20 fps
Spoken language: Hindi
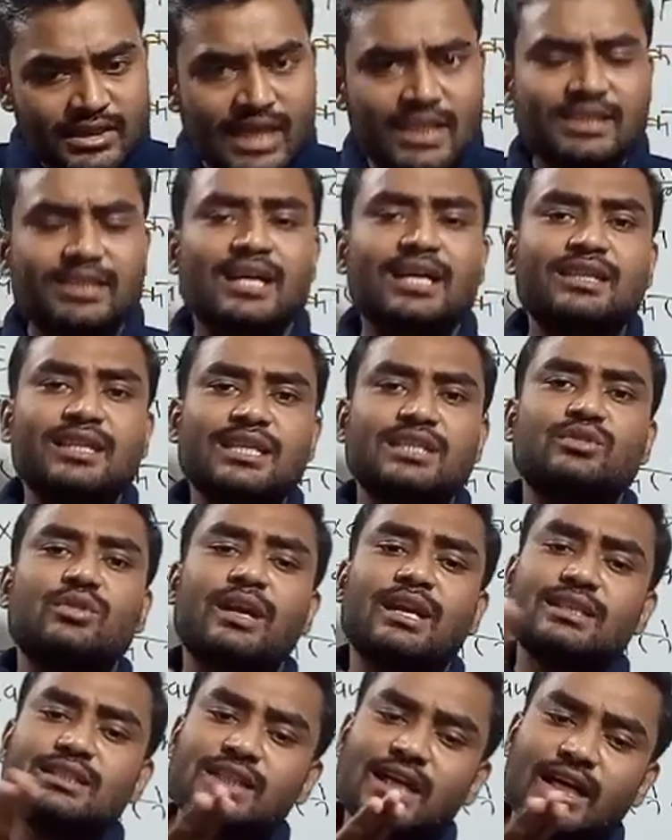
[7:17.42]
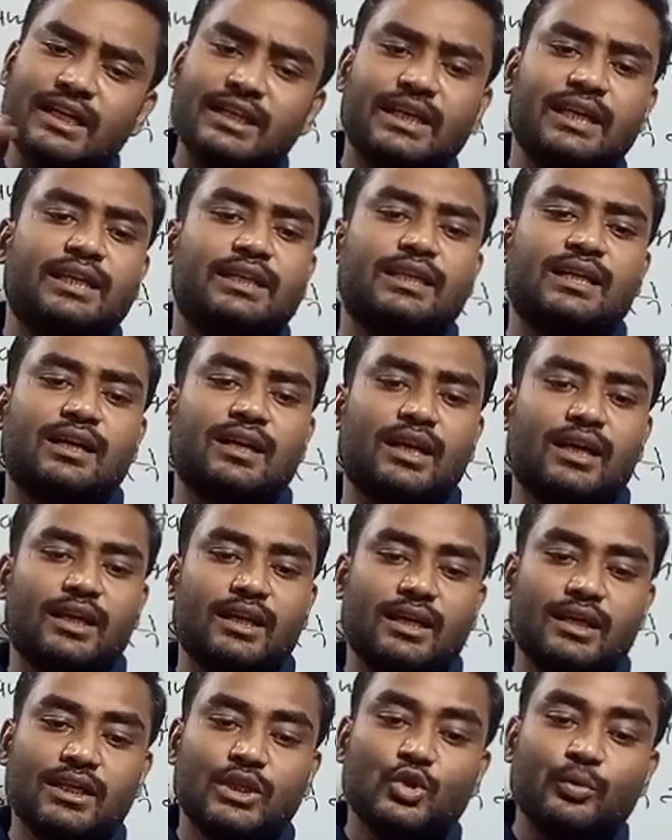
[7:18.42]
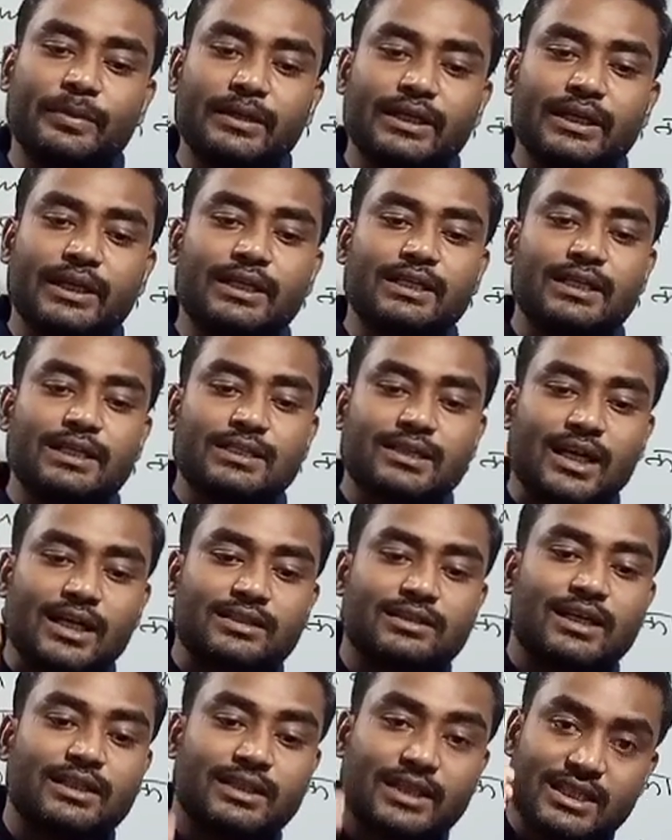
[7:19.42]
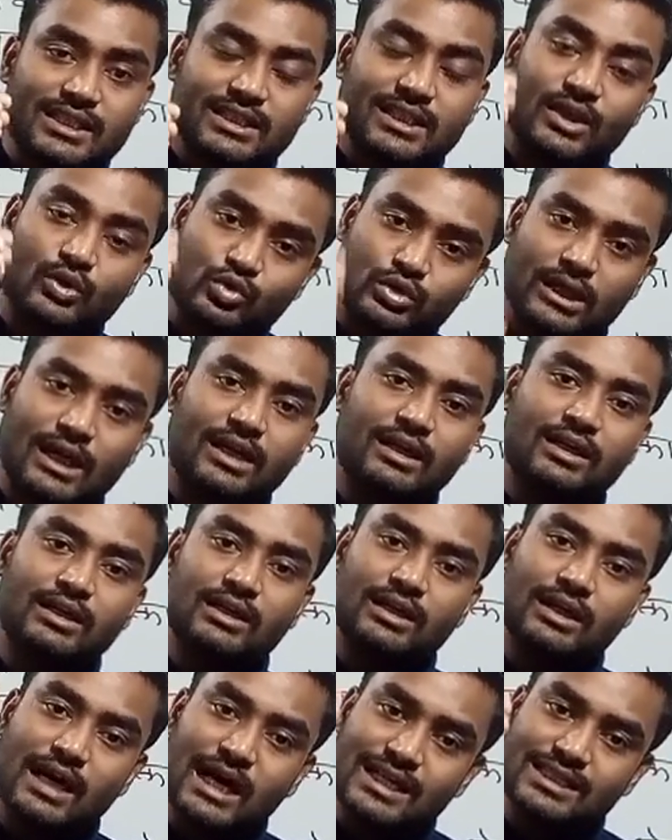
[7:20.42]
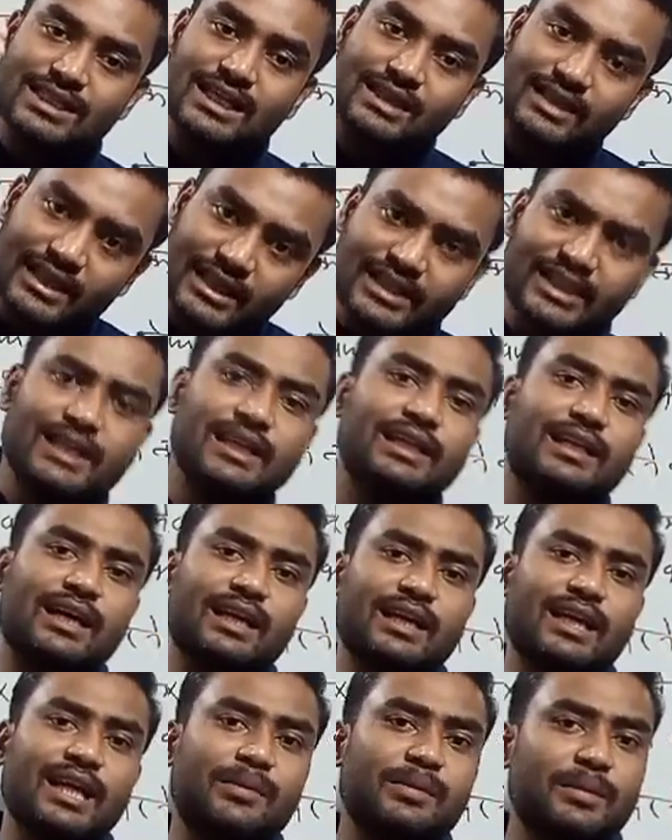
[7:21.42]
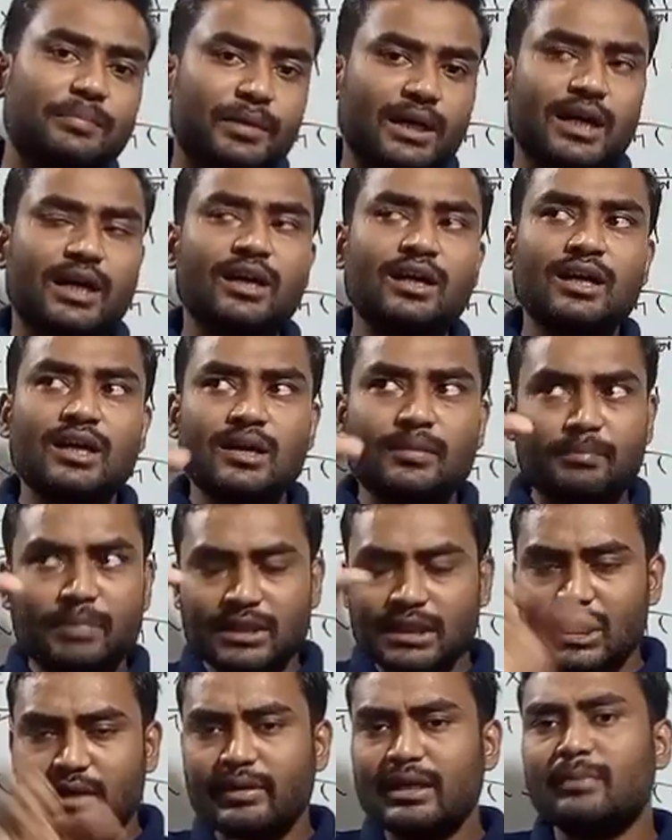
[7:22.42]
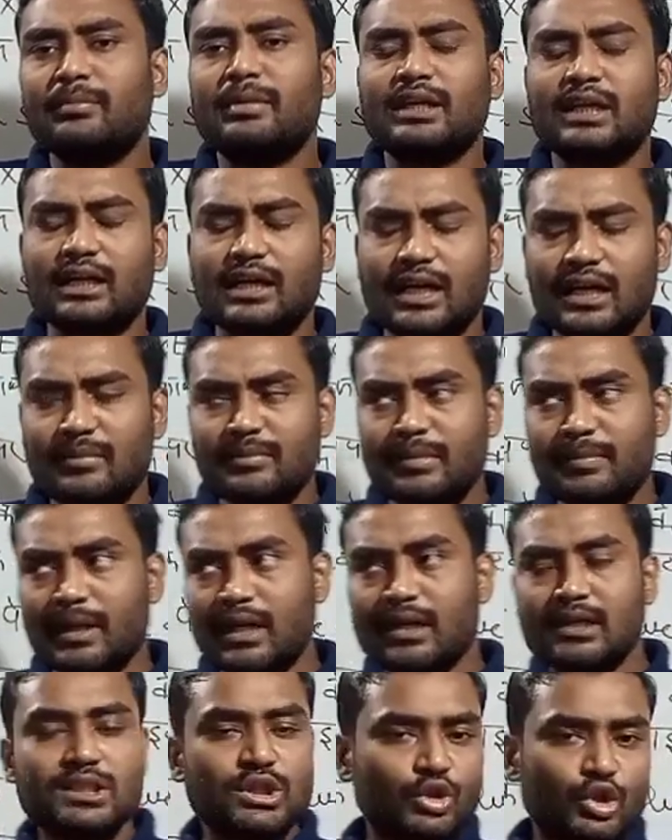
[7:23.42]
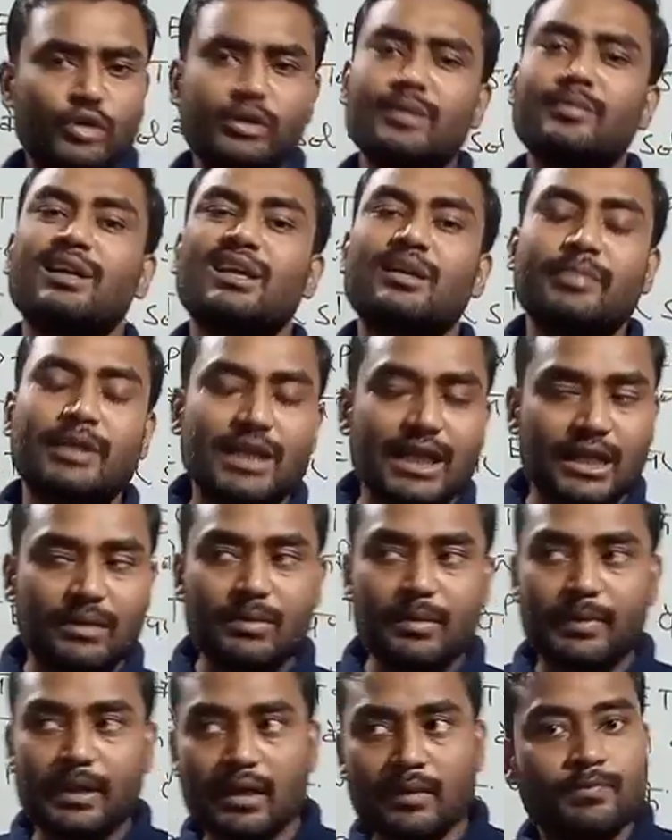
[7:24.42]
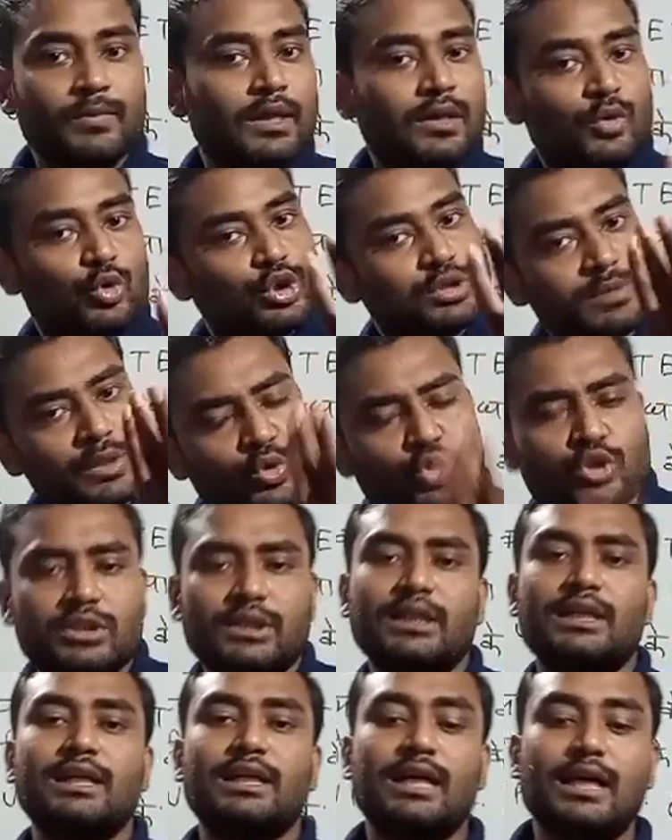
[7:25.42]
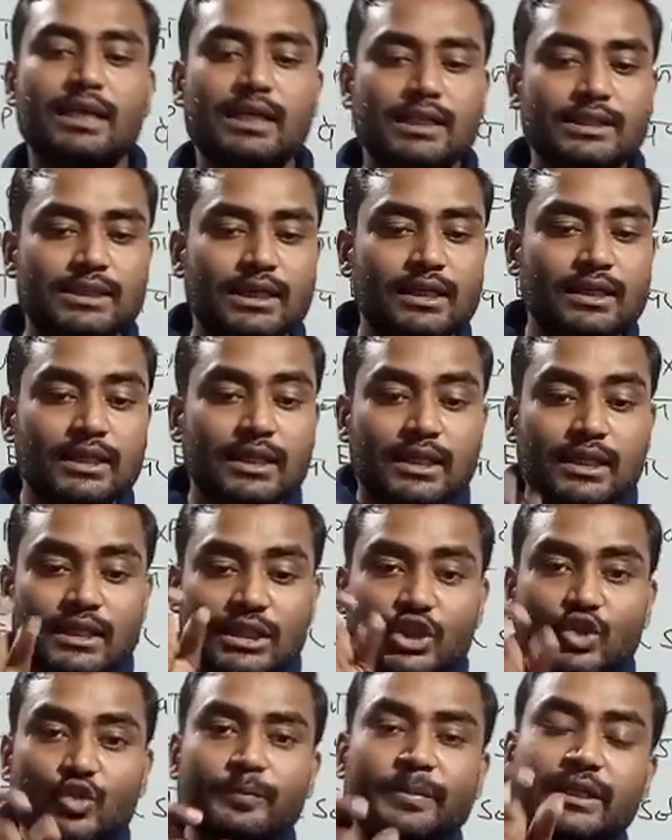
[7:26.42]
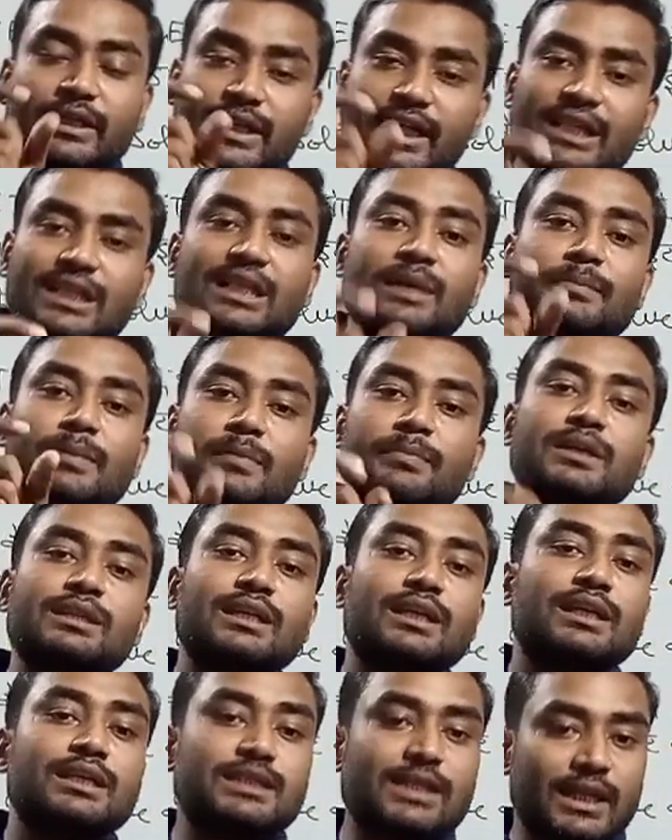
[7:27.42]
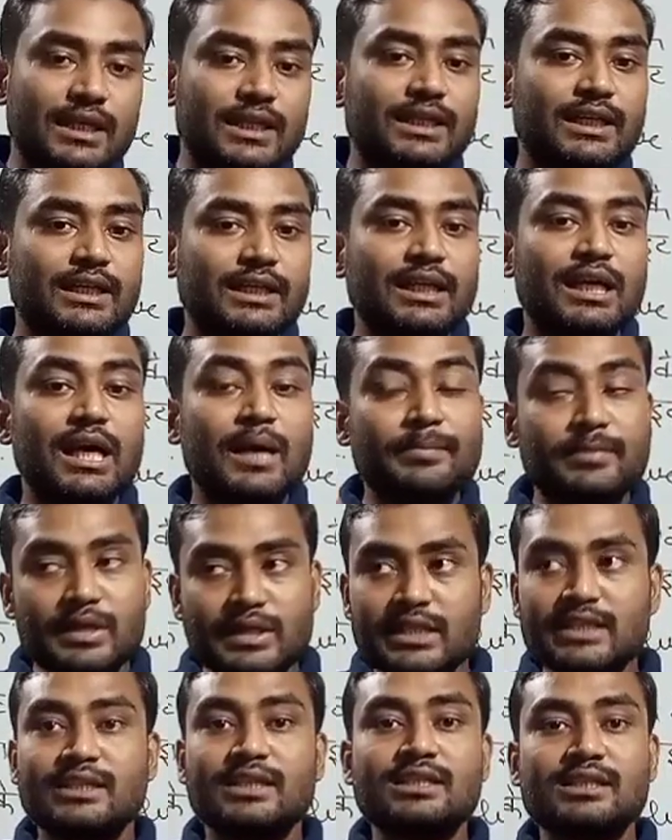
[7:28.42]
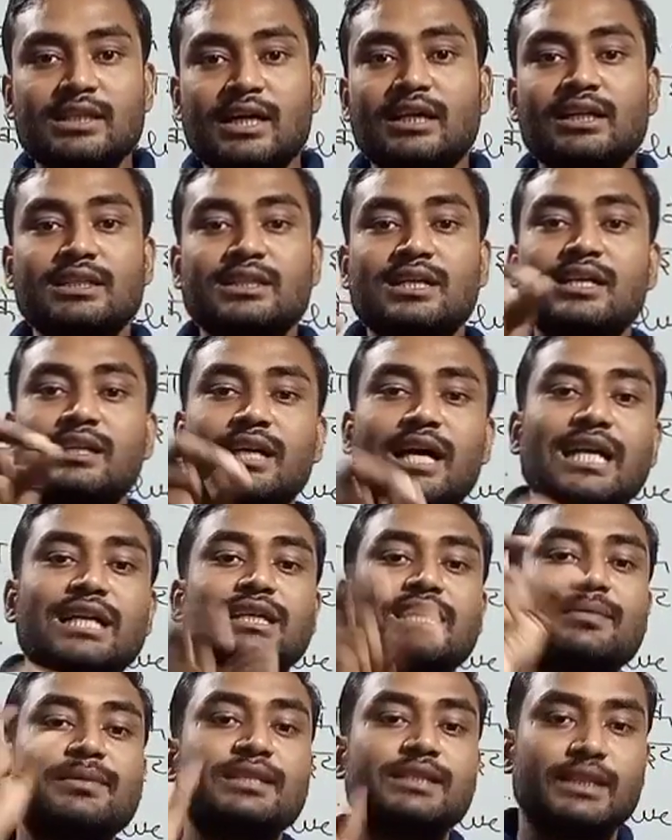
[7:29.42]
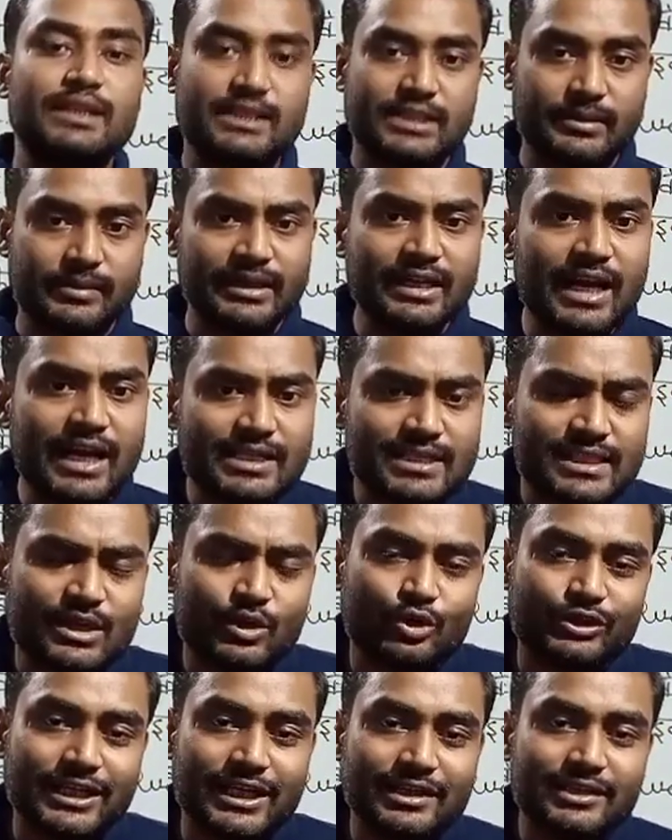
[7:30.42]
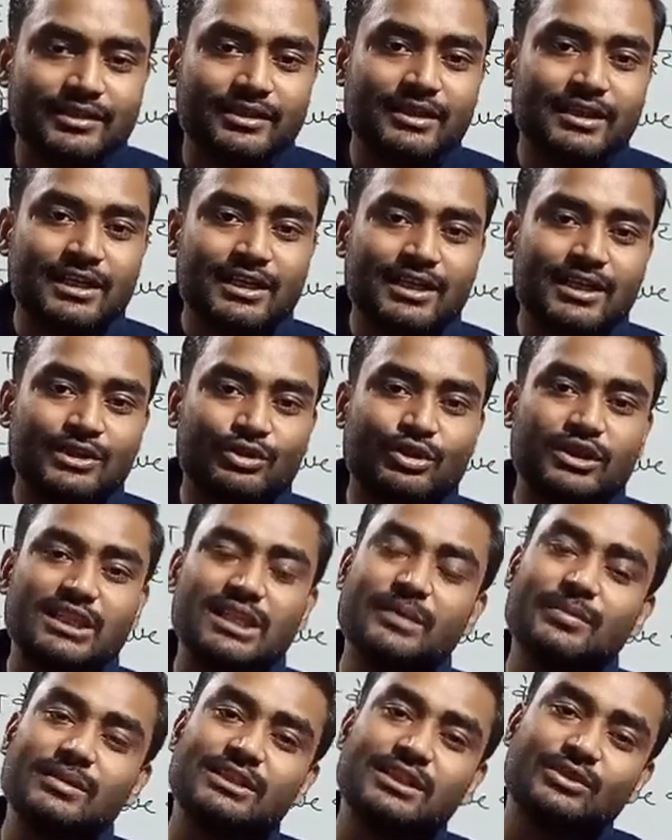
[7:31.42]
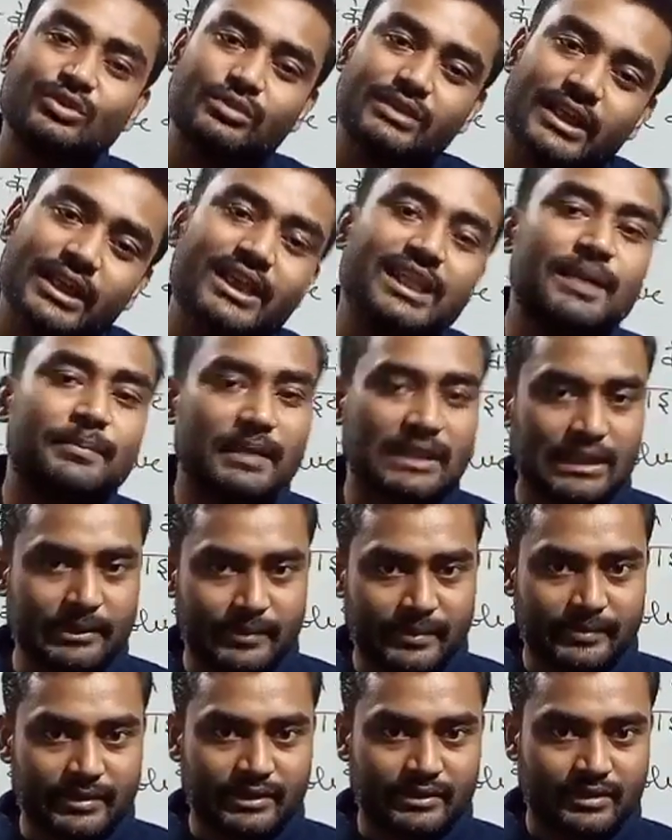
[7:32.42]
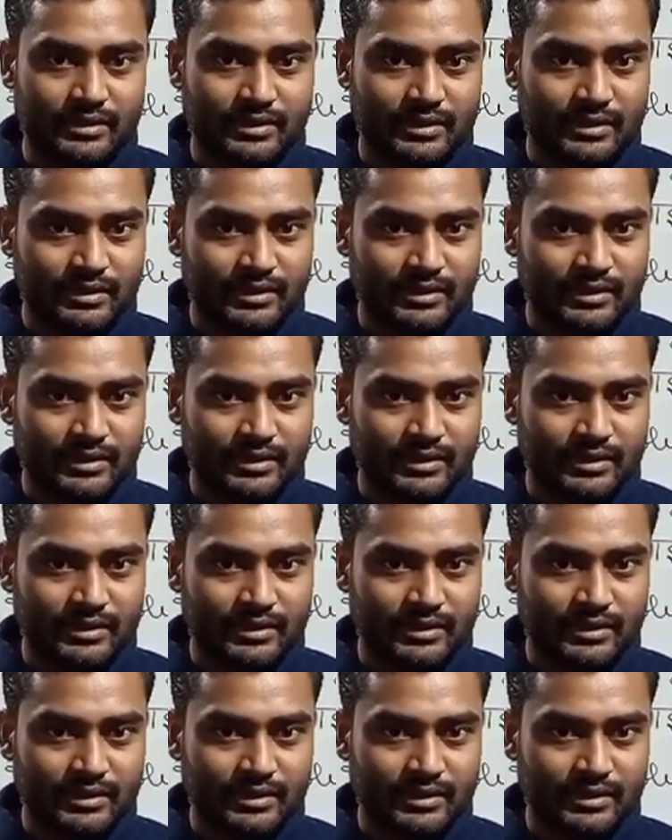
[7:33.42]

शासनादेश द्वारा जारी नहीं किया गया है यूपी टेट के शासनादेश के अनुसार ऐसा कहीं नहीं लिखा गया हमने पढ़ा पंद्रहवें नंबर के कालम में पढ़ा चौदहवें नंबर के भी कालम में पढ़ा उसमें कुछ नहीं लिखा है ऐसा कि यूपी टेट के पेपर देने जाने के लिए आप निजी संस्थान के साथ डाइट का भी सिग्नेचर भाई ऐसे होता ना तो कितने बच्चे तो दे ही नहीं पाते पेपर